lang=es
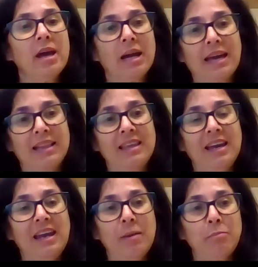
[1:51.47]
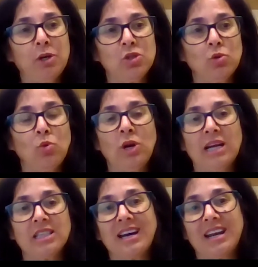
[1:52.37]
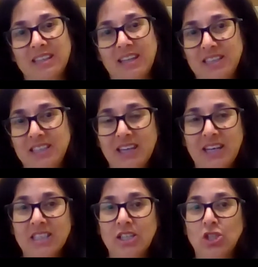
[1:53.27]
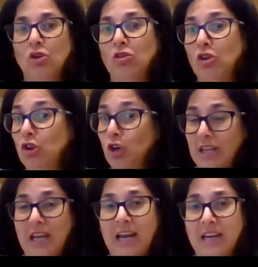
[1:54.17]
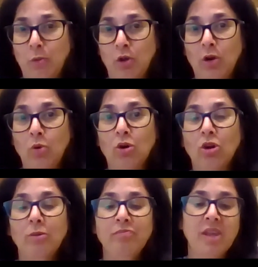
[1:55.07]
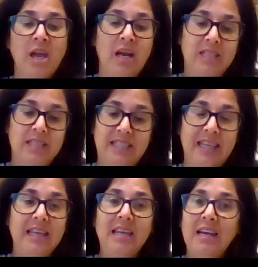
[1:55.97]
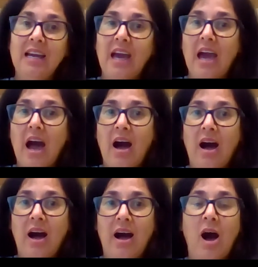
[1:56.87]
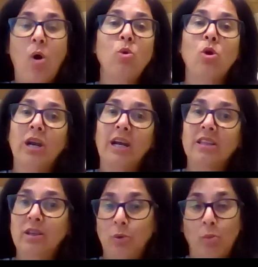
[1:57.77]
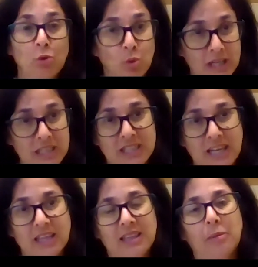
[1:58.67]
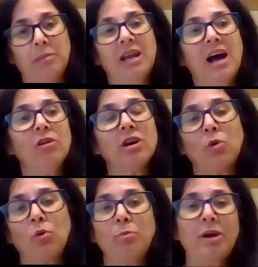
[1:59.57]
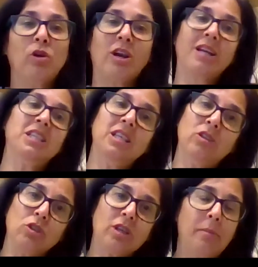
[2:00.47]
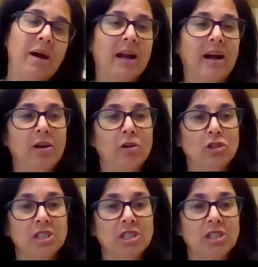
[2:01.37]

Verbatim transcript: que tiene pues, unas características que son no tener ánimo de lucro, se dirige a, un colectivo mutualista determinado que cumple los requisitos que marcan los